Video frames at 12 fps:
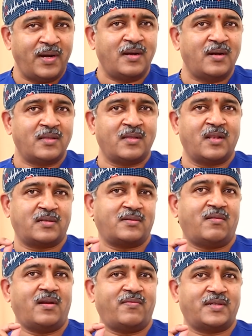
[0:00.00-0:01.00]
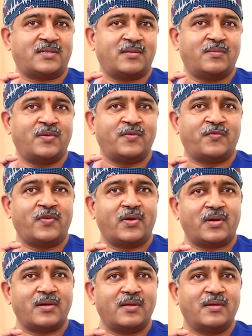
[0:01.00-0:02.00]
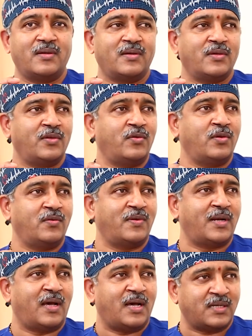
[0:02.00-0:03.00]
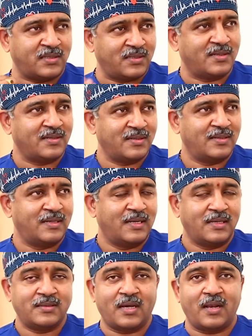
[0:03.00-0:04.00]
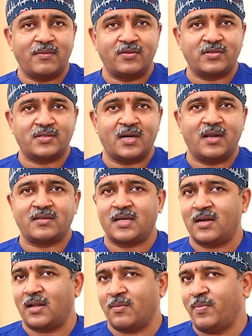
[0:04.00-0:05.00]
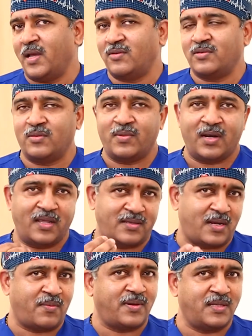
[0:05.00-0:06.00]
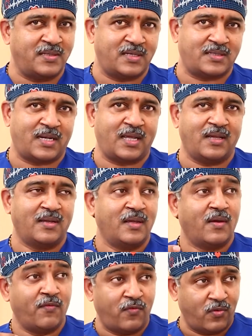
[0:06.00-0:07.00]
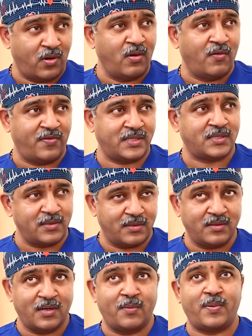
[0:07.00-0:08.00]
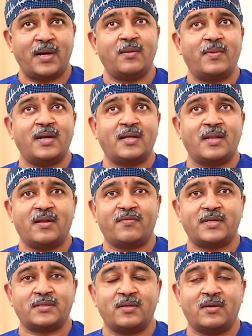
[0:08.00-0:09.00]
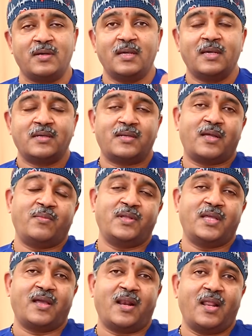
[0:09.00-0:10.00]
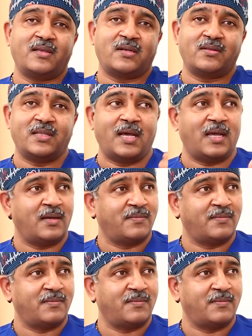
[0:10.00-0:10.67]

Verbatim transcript: ఏంటంటే తెలుసుకోవాలి ఫస్ట్ బిఫోర్ యూ ఈవెన్ ఆస్క్ చాలామంది వస్తున్నట్లే సార్ నాకు పైల్స్ ఉంది మీరు లేజర్ ఆపరేషన్ చేస్తారా ఫోన్లో ఫస్ట్ అపాయింట్మెంట్ కింద ఫస్ట్ సార్ మీ దగ్గర లేజర్ ఉందా